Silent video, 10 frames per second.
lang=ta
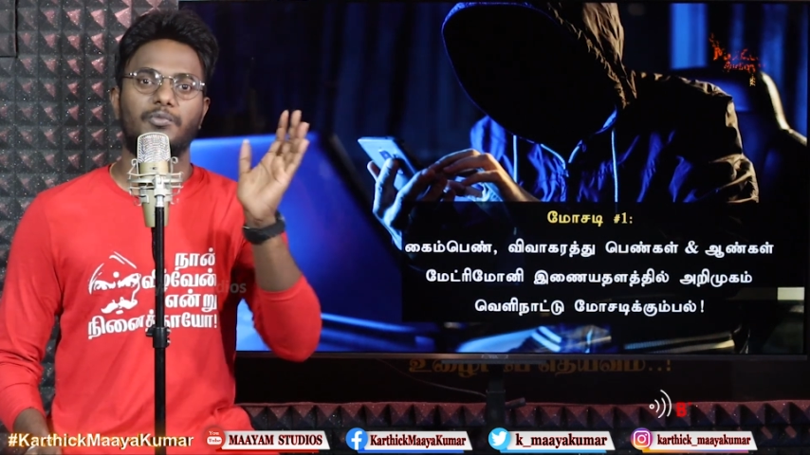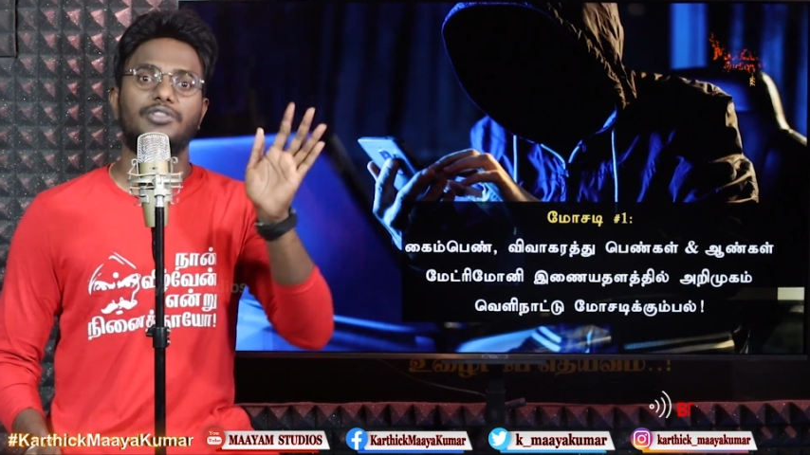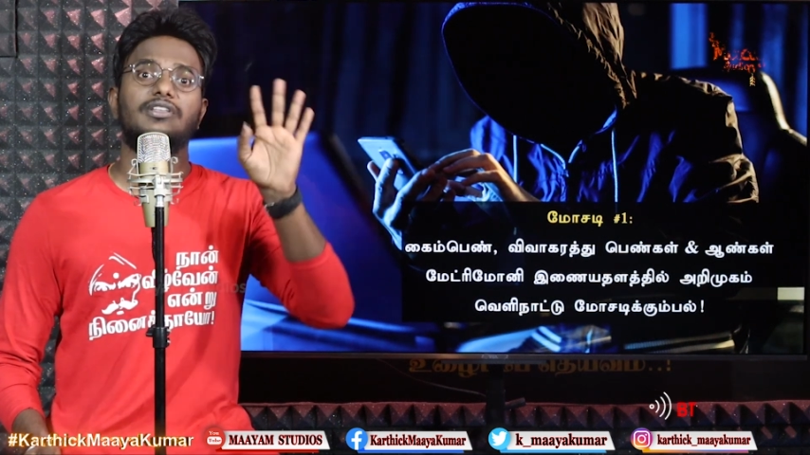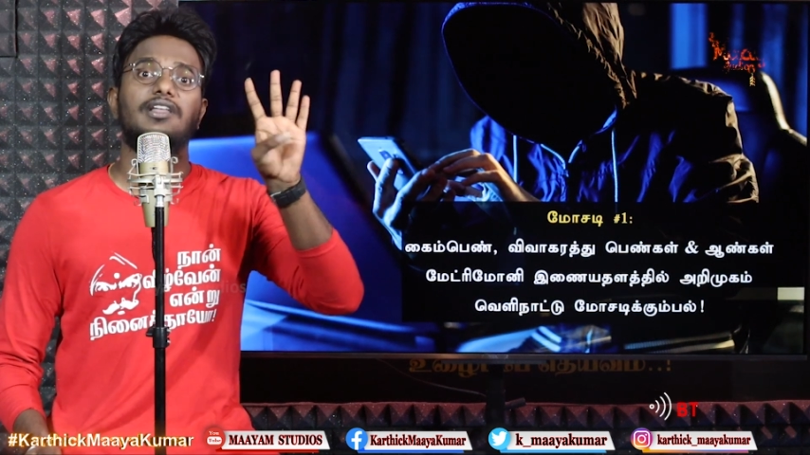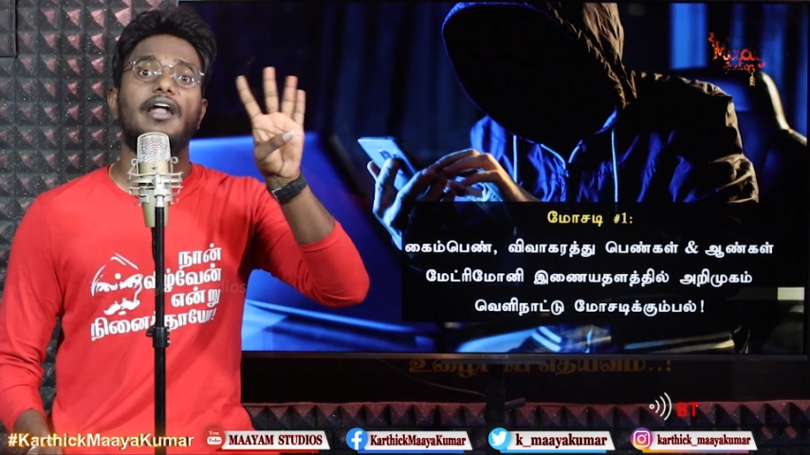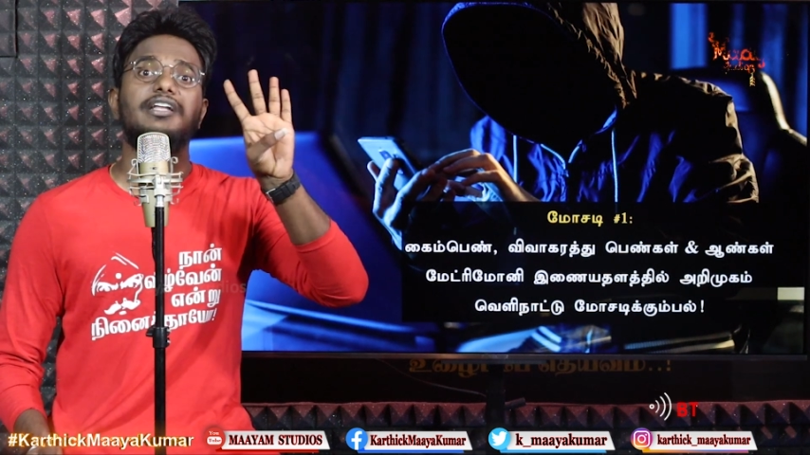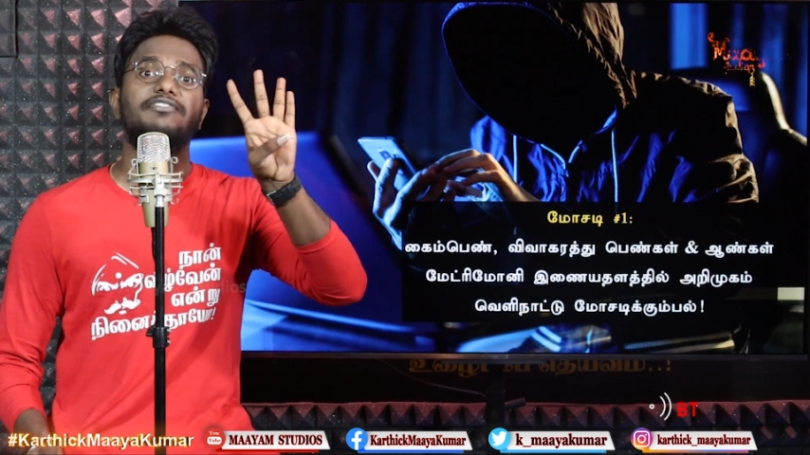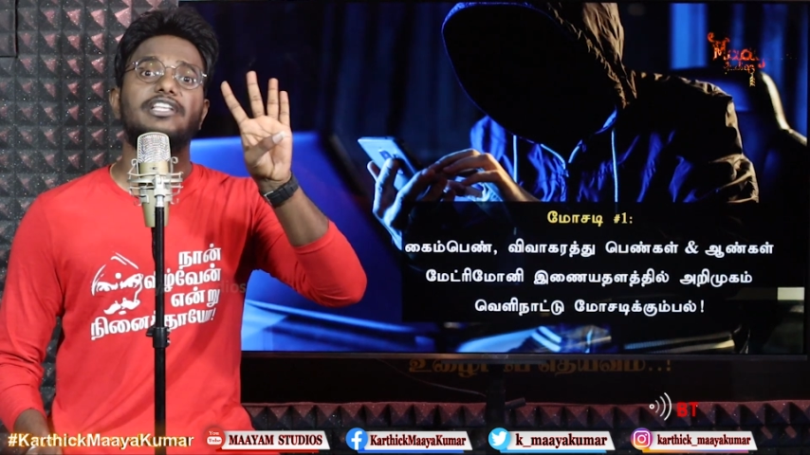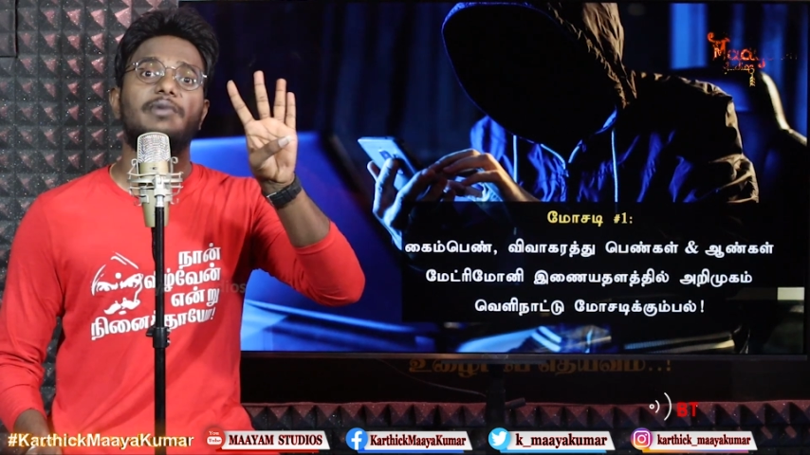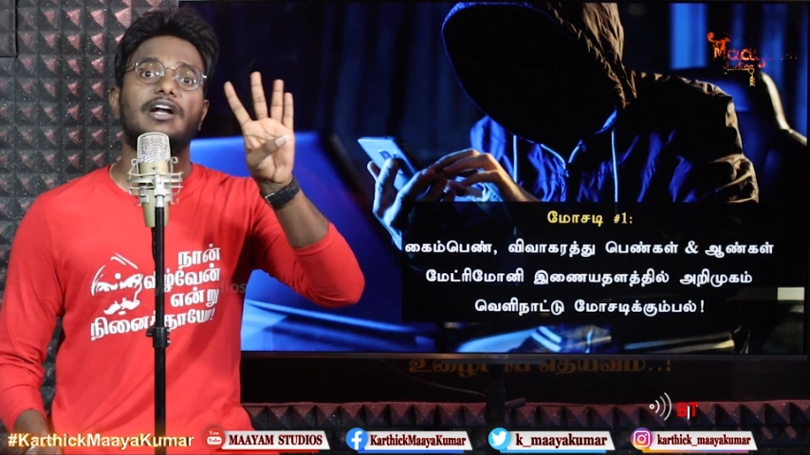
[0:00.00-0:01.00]
மொத்தம் நான்கு
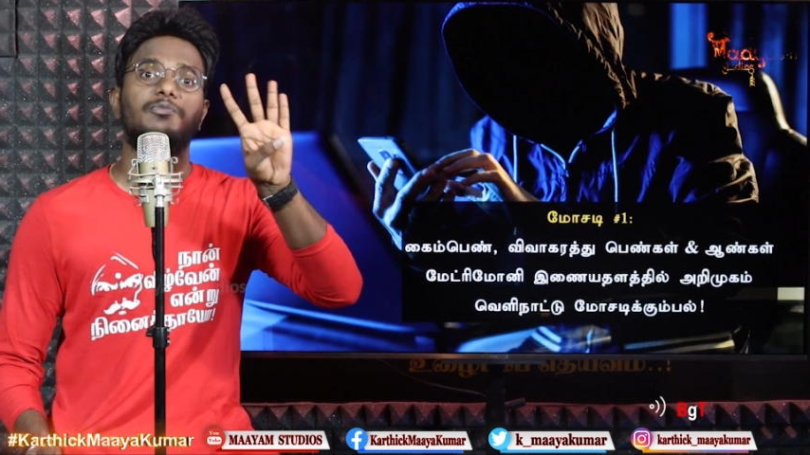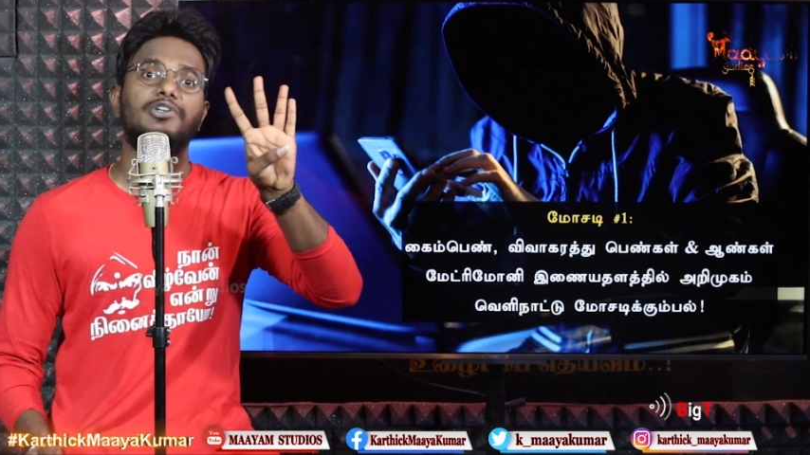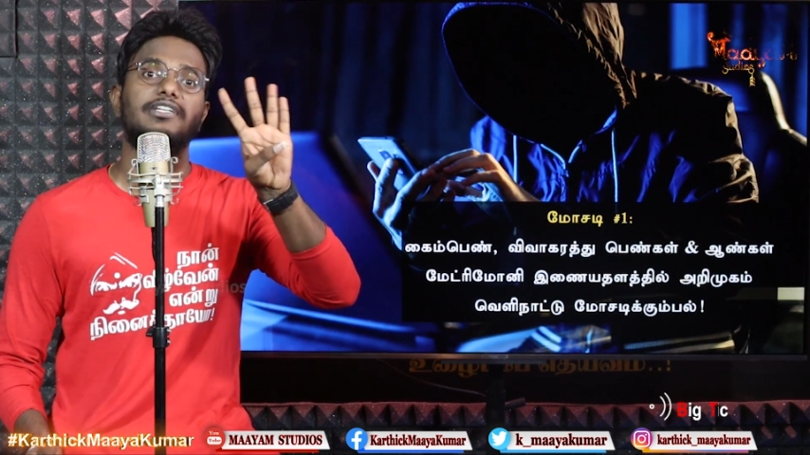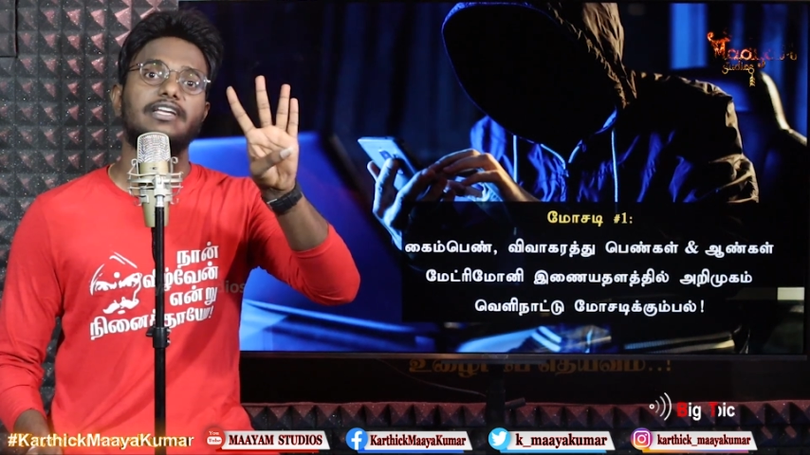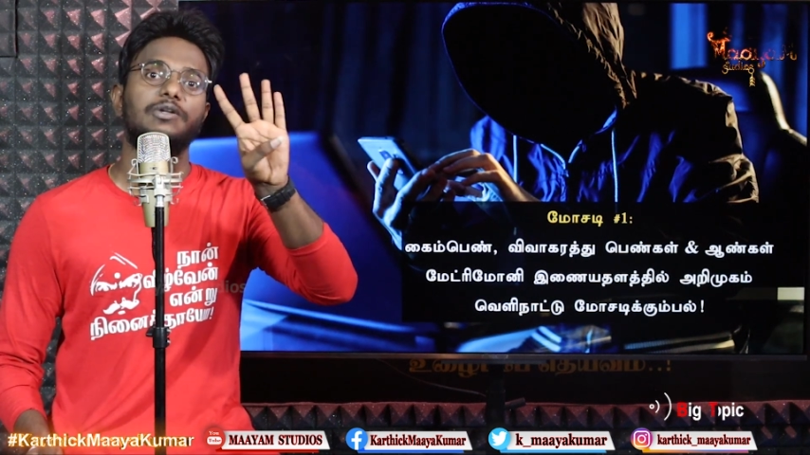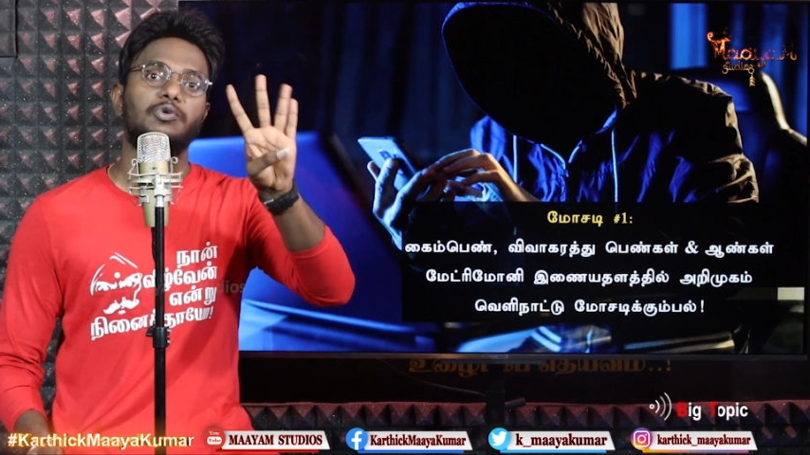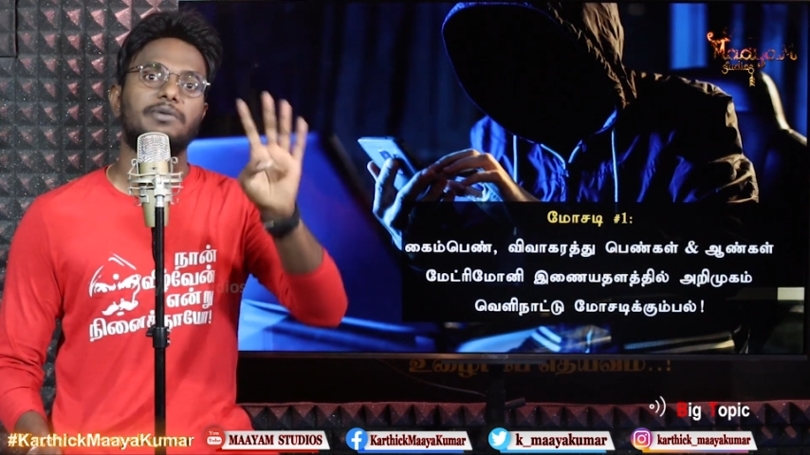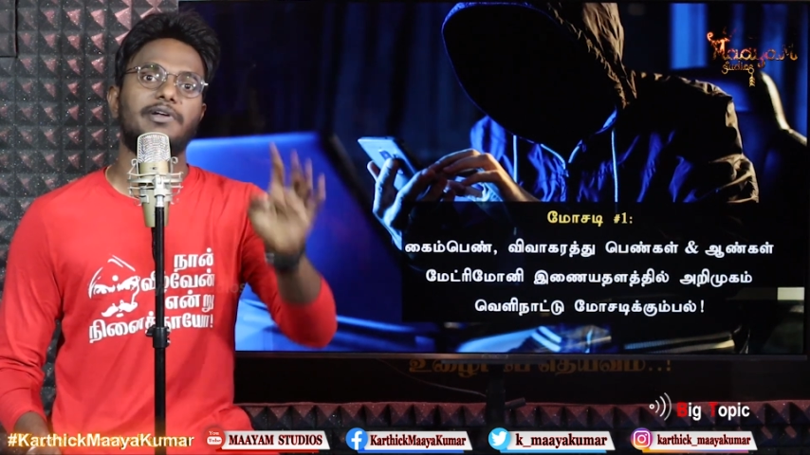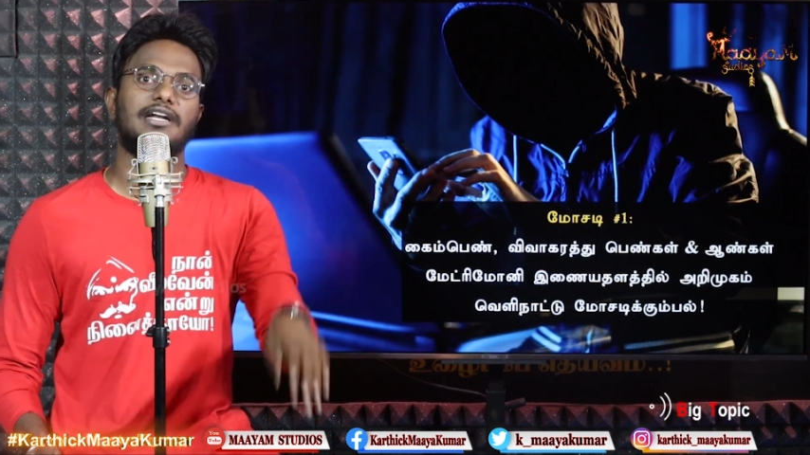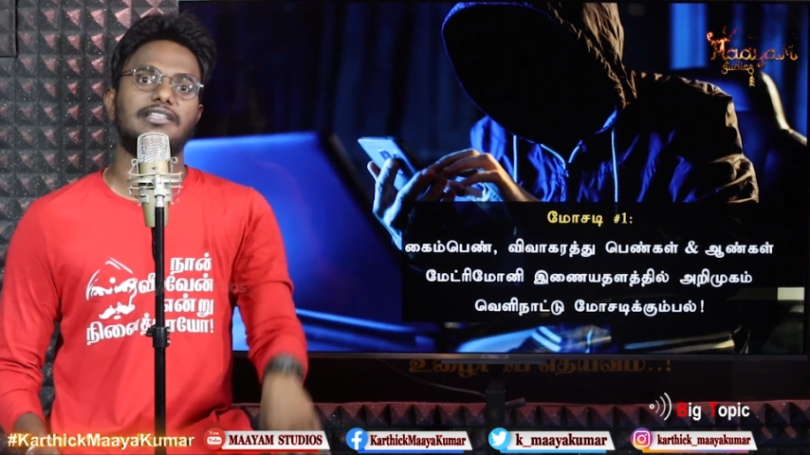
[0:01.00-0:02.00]
விதமான மோசடிகள்
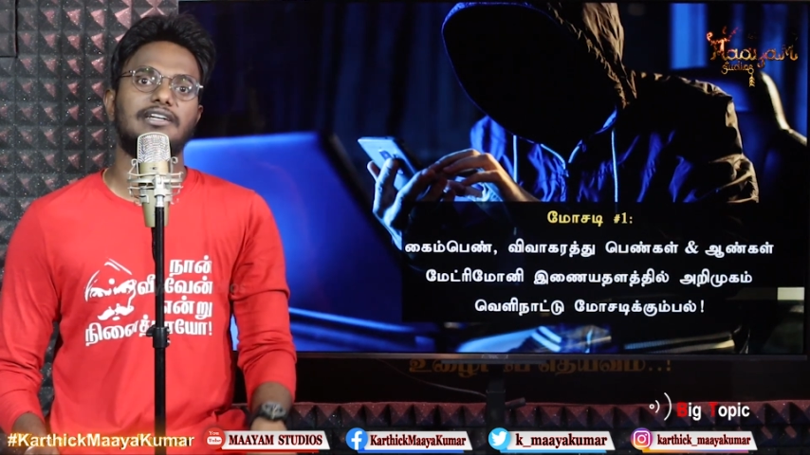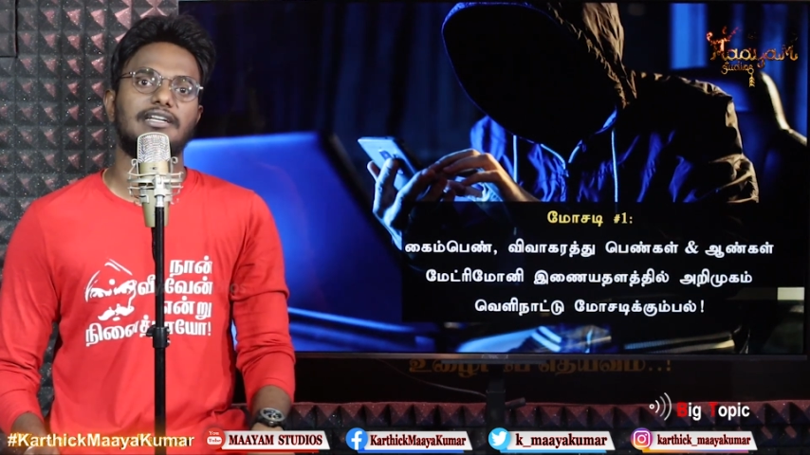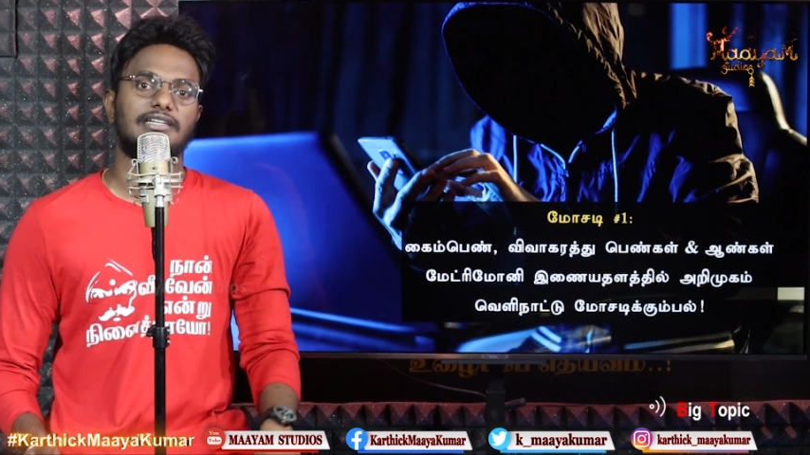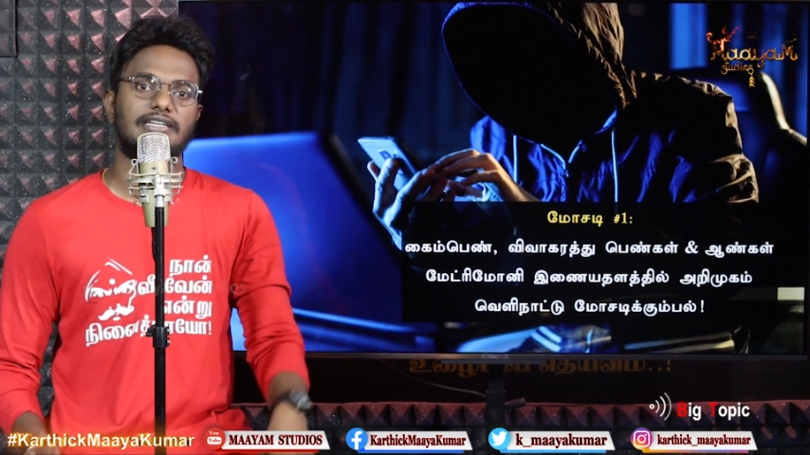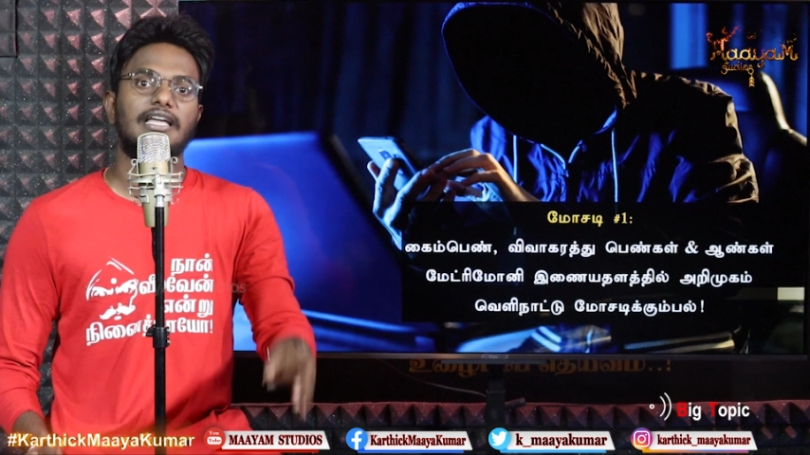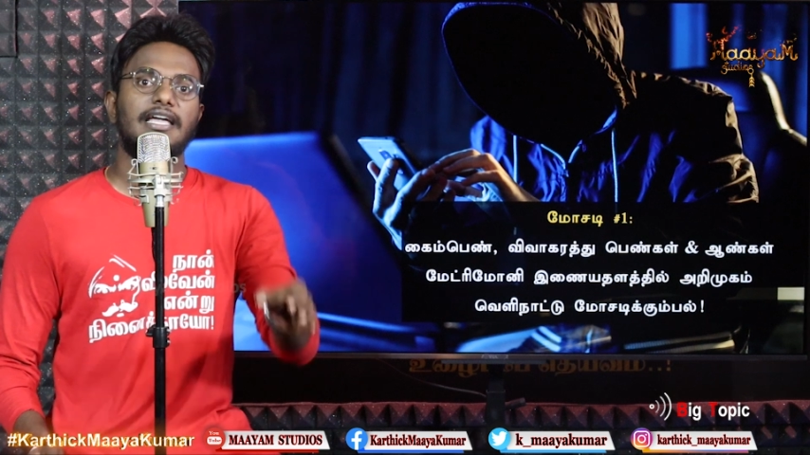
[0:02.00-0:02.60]
நூதனமாக நடந்துகிட்டு இருக்கு